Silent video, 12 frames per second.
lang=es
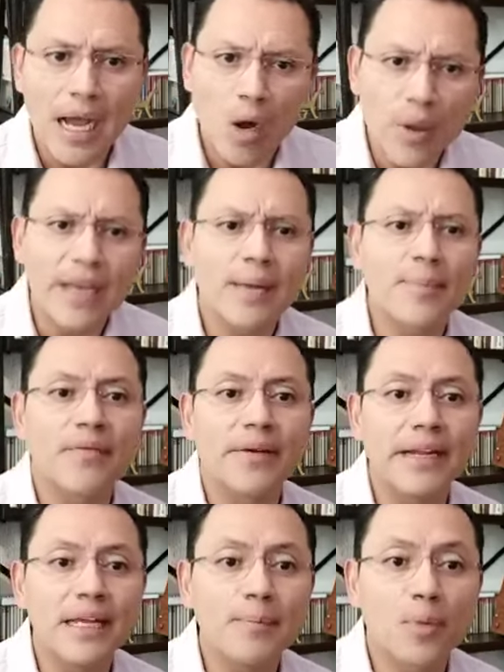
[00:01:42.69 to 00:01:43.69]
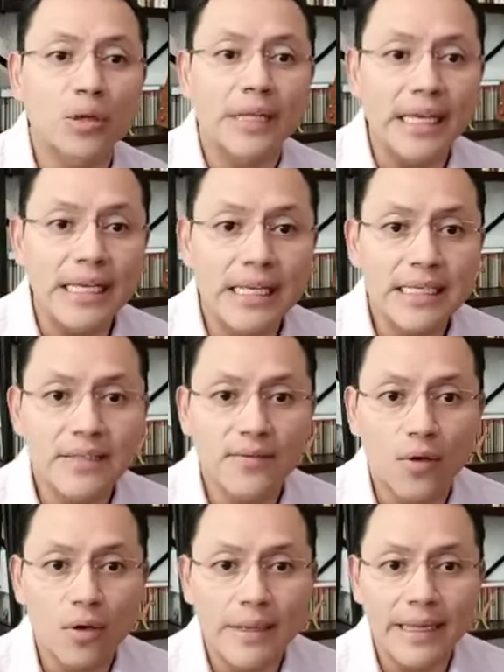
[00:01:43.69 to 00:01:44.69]
aunque hay que preferir proteínas
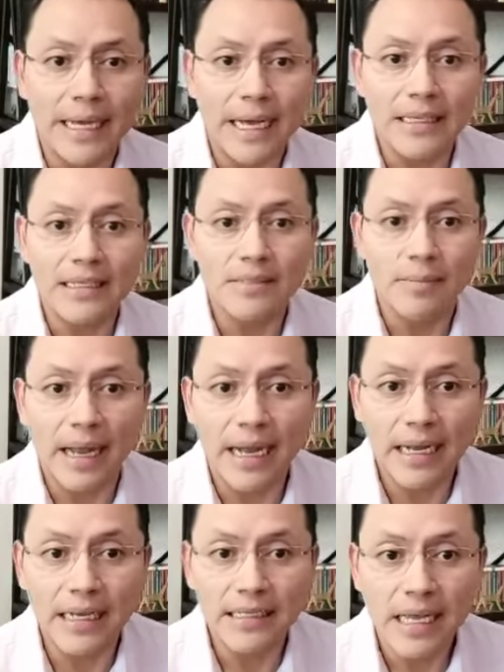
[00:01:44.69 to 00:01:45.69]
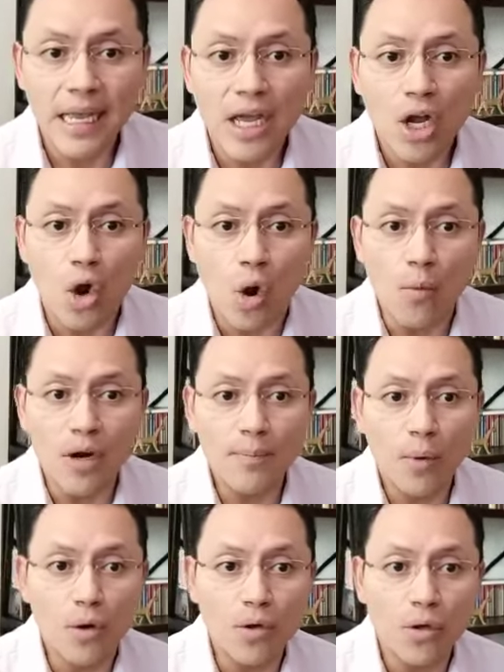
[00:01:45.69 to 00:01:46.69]
en forma de carnes blancas como el
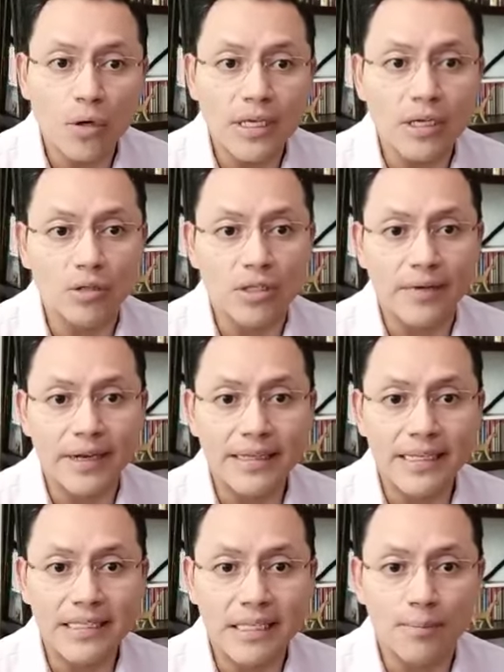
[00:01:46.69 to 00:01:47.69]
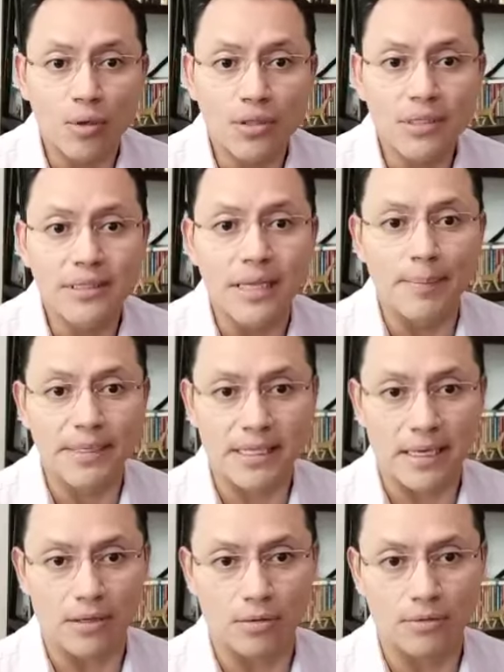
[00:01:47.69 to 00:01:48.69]
pollo y los diferentes tipos de
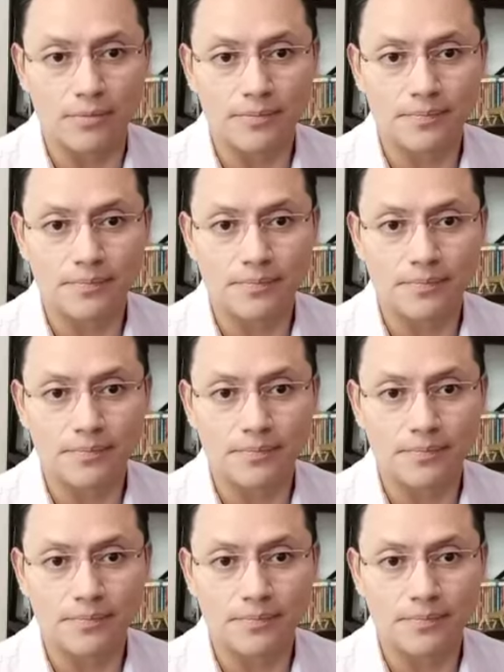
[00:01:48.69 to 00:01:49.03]
pescado.